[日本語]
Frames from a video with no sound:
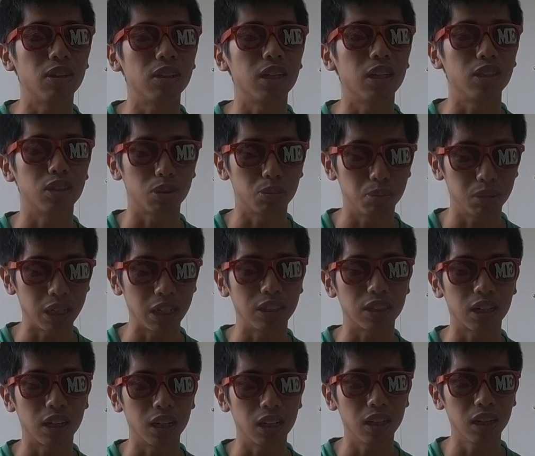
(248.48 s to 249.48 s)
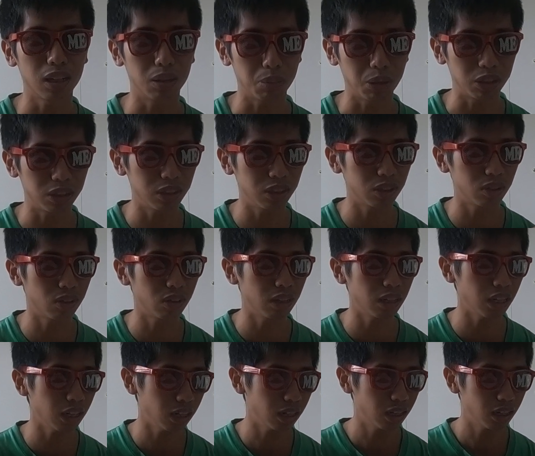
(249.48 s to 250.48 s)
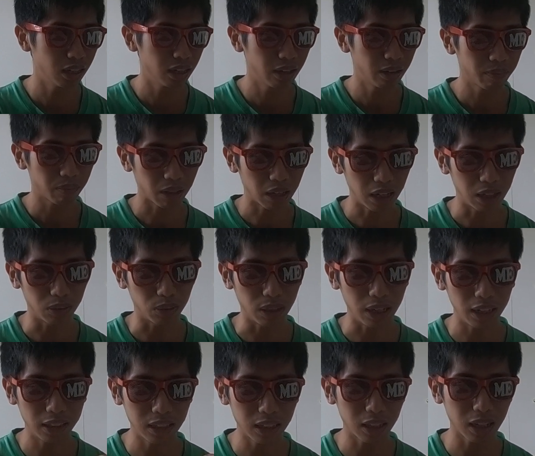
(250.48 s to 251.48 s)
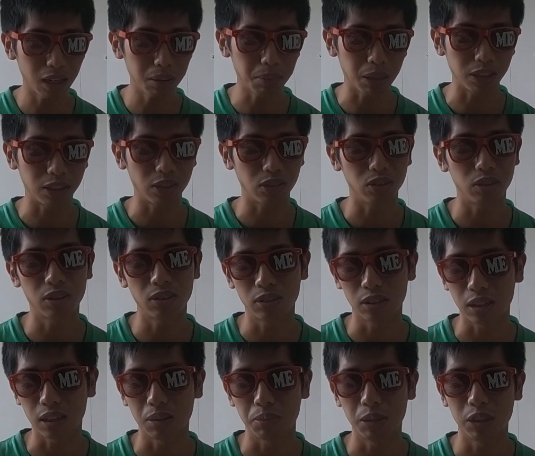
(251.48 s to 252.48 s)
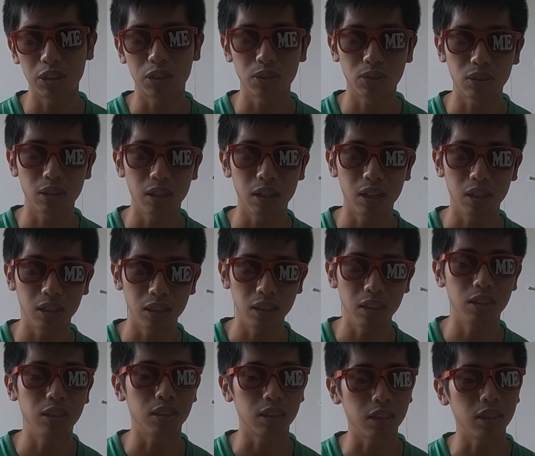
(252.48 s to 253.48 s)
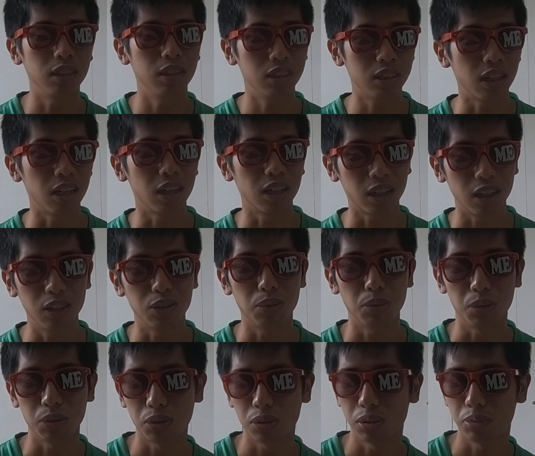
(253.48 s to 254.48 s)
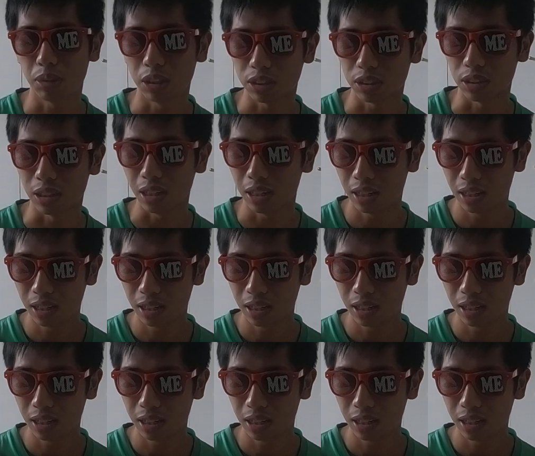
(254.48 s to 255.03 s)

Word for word: わけですよ、昔から。だから別にそれはね、あの、エセタイマーズって言ってるんだから別にそれはいいいいんじゃないかなと思っております。